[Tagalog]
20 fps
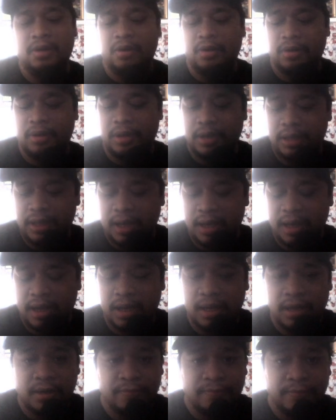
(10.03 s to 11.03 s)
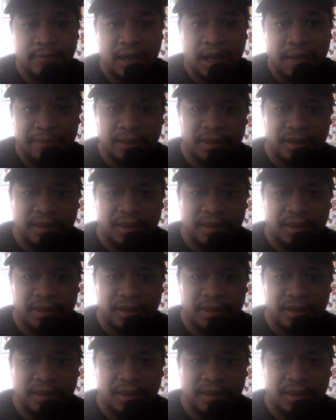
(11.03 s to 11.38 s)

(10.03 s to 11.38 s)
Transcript: Okay, ang gamit